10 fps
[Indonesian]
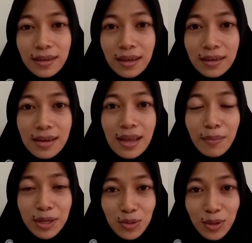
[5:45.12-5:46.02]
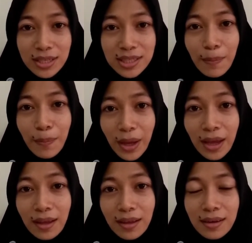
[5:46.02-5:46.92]
Dan dia masuk SMP
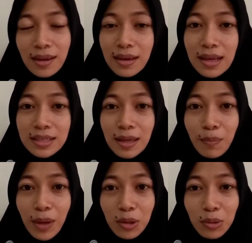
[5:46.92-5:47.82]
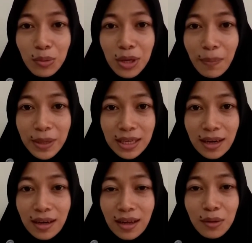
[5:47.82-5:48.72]
dan di SMP itu dia
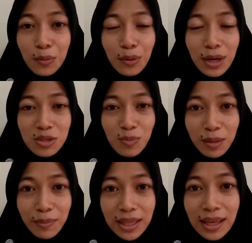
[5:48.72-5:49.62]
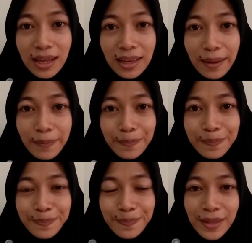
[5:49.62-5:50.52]
pacaran dengan guru les matematikanya.
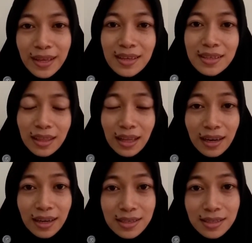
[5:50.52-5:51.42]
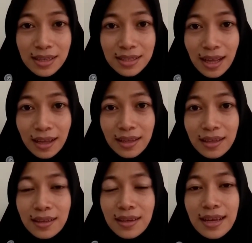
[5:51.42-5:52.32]
Setelah dia selesai
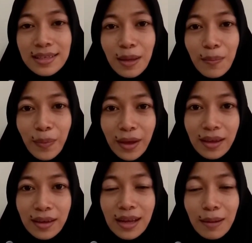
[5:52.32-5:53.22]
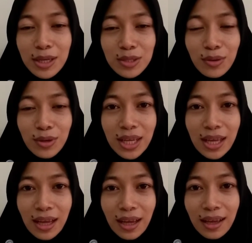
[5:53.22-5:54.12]
di SMP, dia masuk
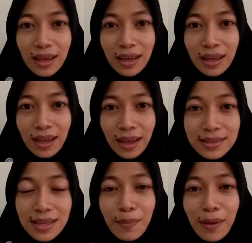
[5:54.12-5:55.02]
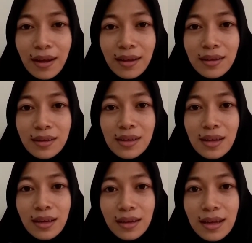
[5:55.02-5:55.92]
di SMA
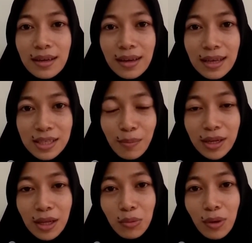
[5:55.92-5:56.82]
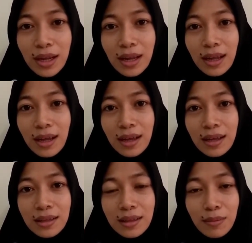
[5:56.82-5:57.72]
dan SMA-nya itu
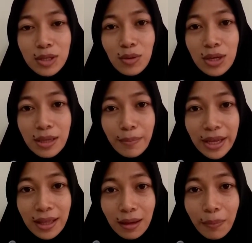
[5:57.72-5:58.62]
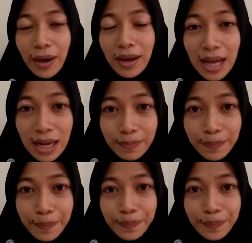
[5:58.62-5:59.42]
adalah termasuk SMA yang terpandang